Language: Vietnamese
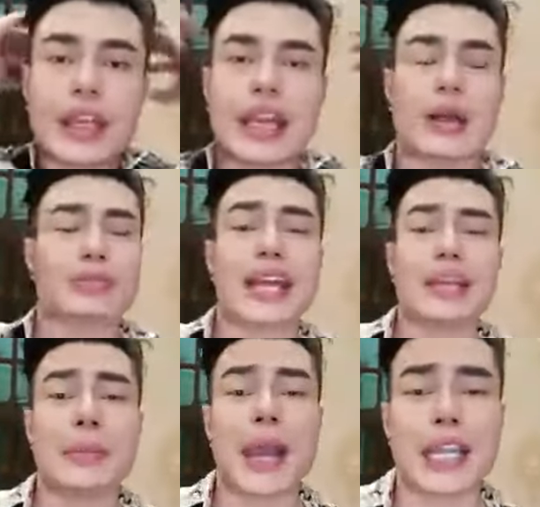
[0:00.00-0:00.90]
Hồng
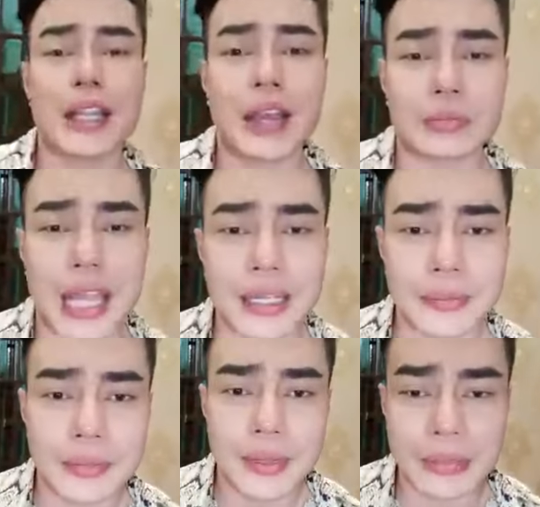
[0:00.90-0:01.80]
Thanh mày mê tao hay Hồng Thanh?
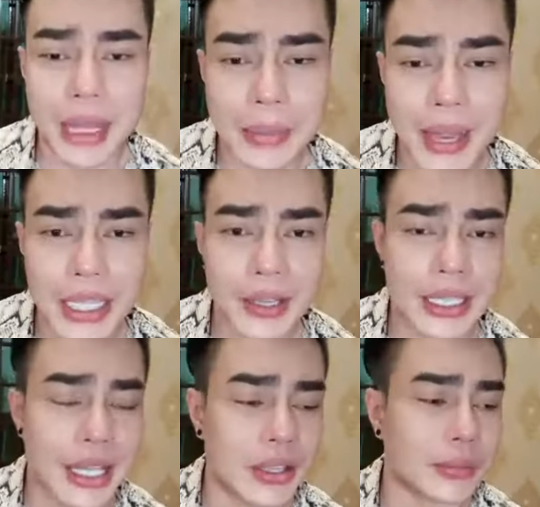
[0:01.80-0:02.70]
Hồng Thanh mày mê tao
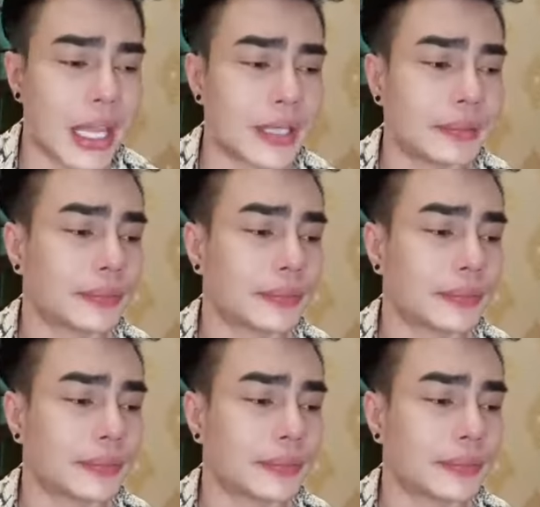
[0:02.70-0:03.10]
hay phải Hồng Thanh?